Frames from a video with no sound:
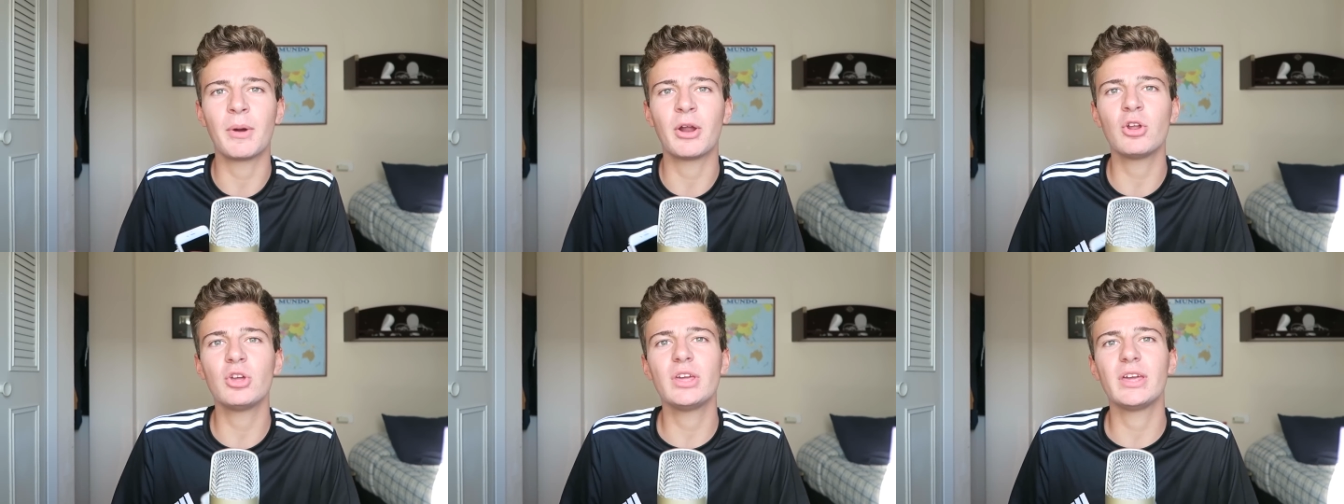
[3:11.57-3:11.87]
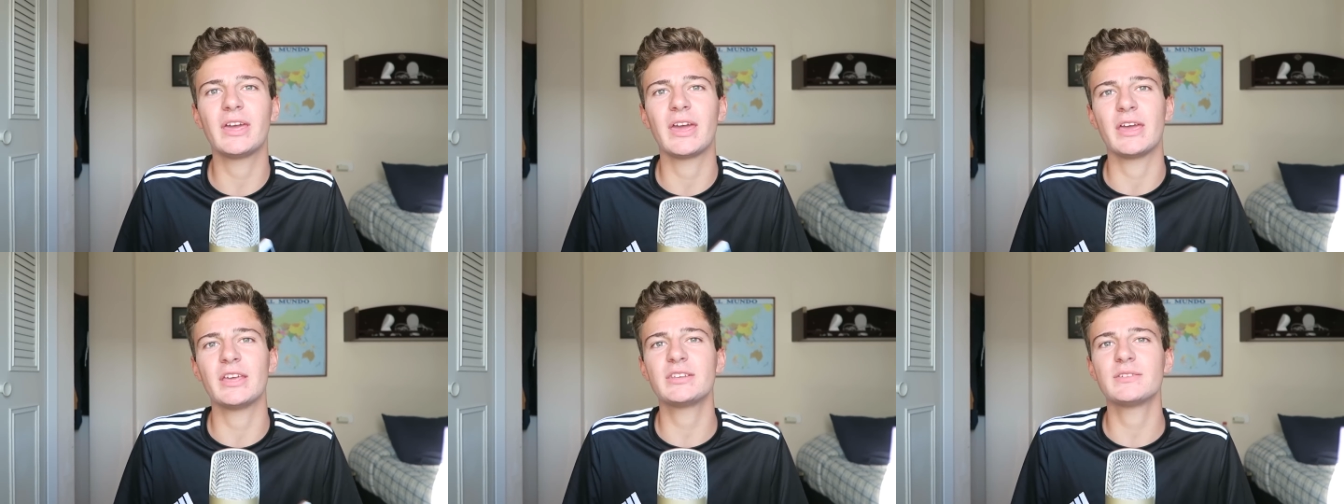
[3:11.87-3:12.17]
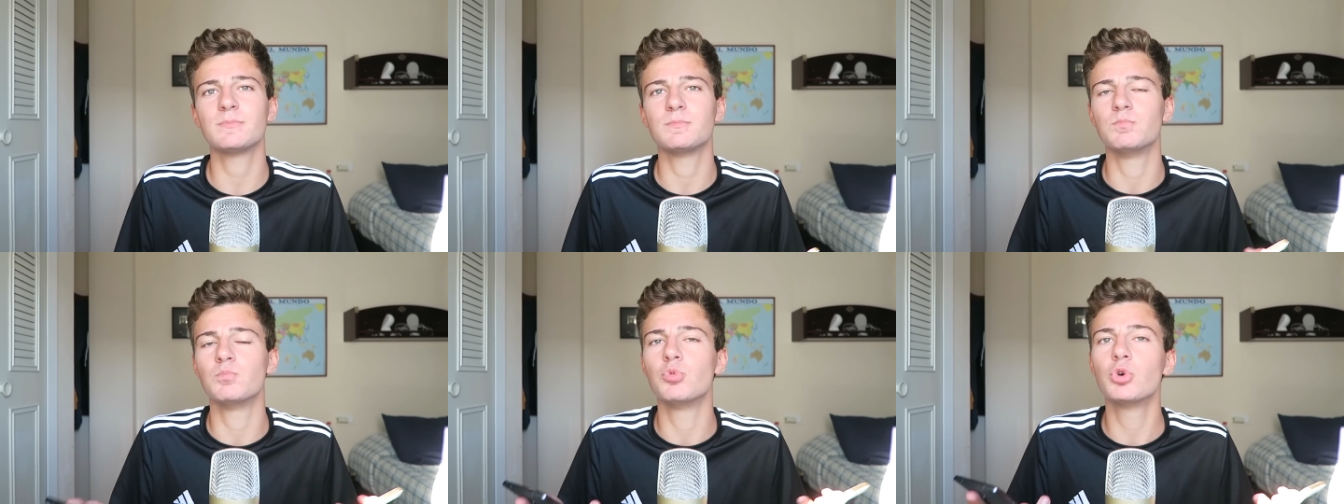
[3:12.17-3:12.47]
mano y que
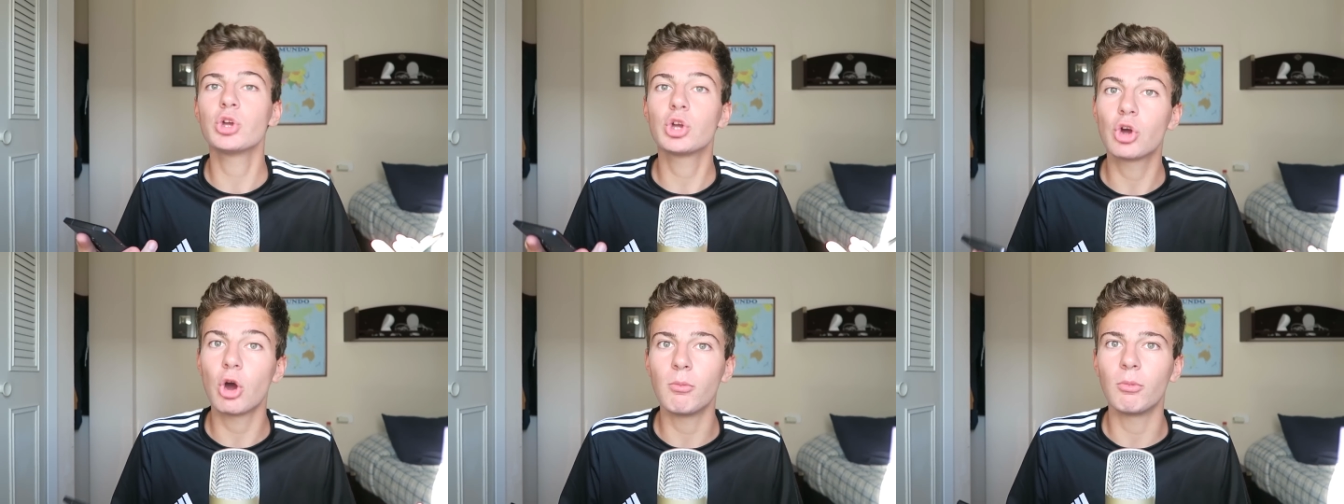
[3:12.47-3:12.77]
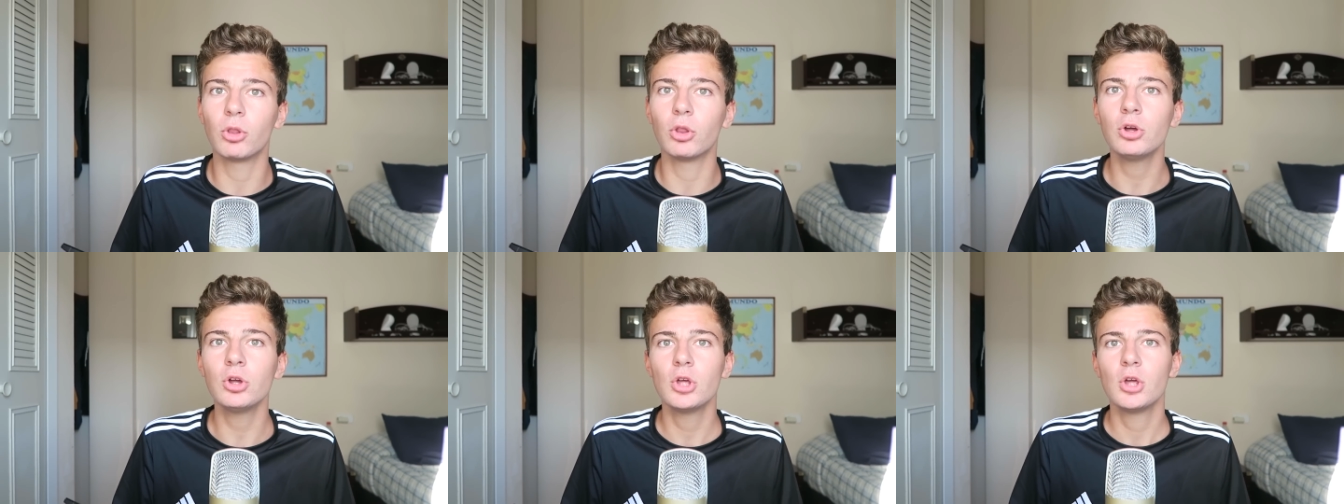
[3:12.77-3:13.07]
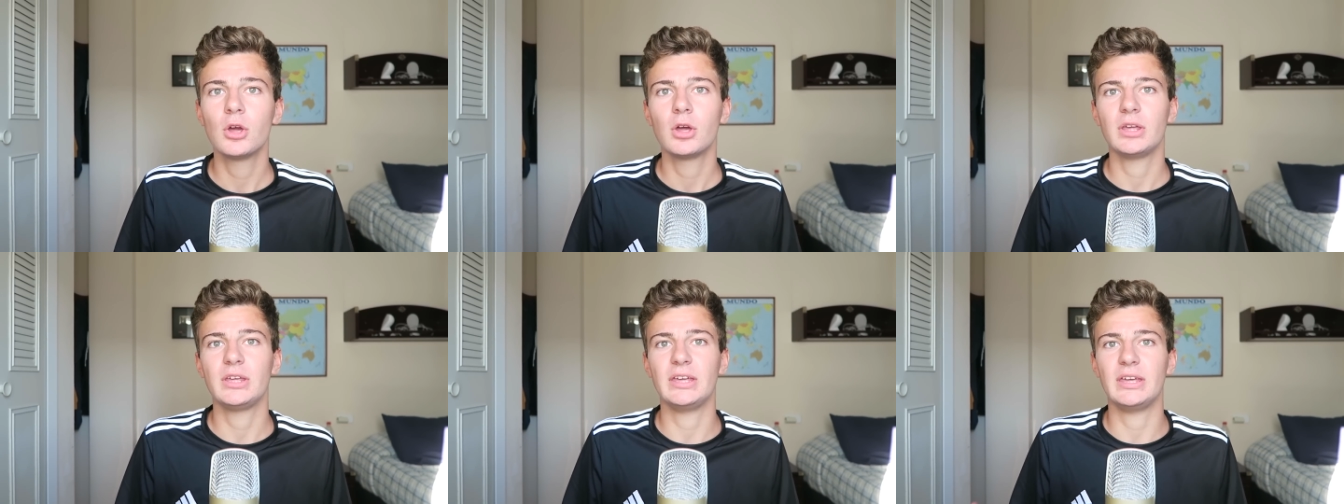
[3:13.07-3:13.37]
es muy cómodo
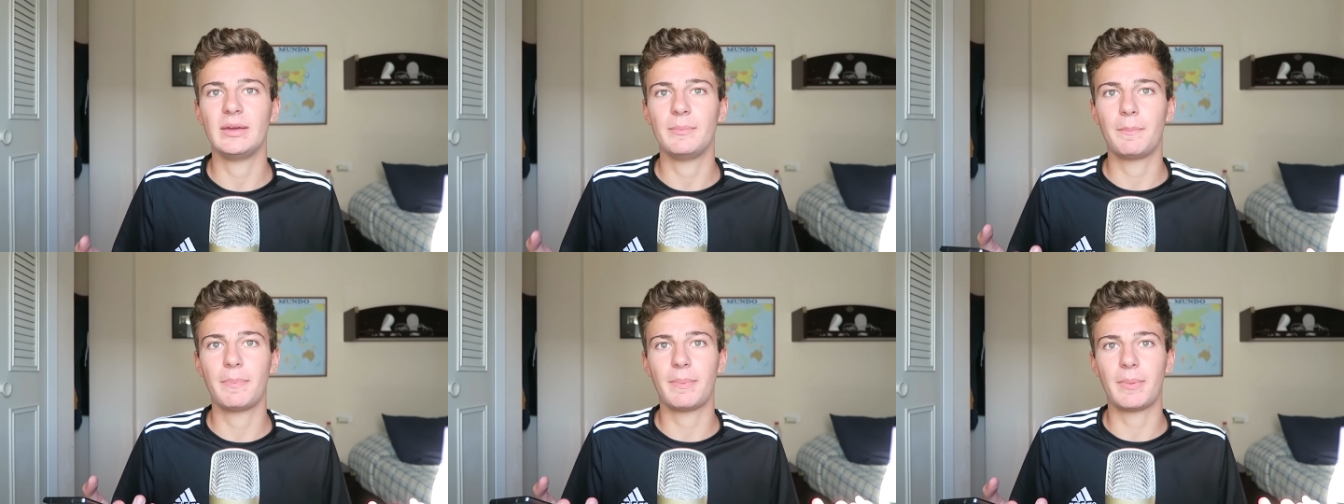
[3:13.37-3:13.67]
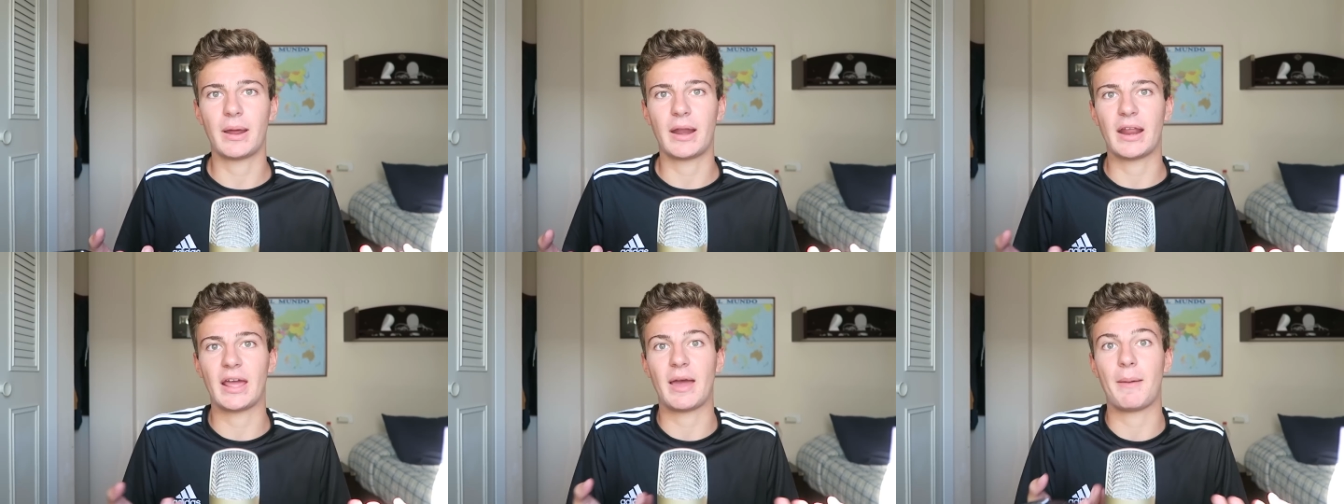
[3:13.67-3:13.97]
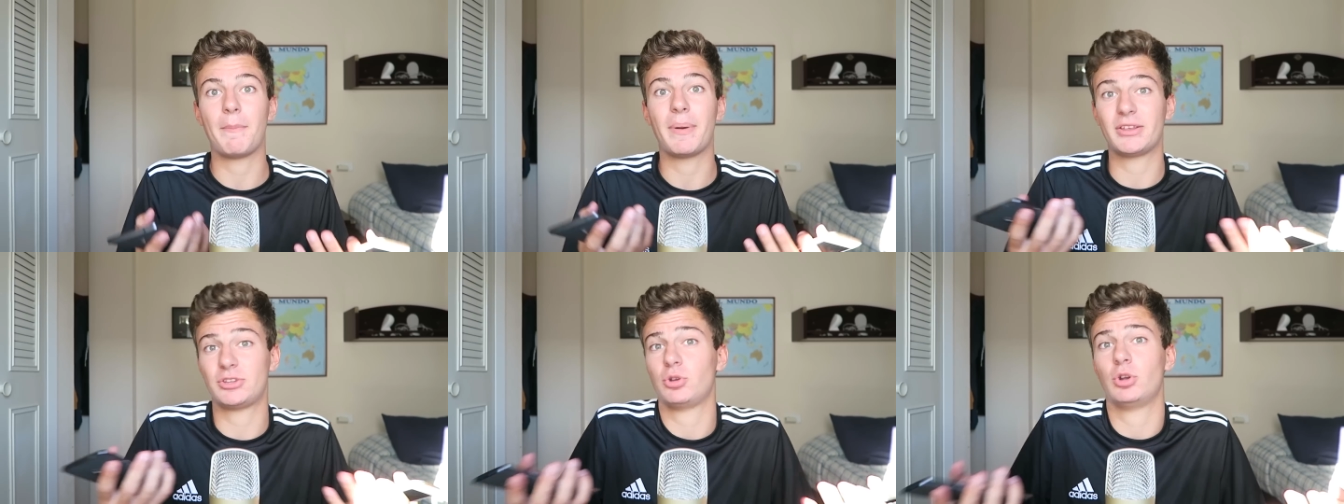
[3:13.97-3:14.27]
y para,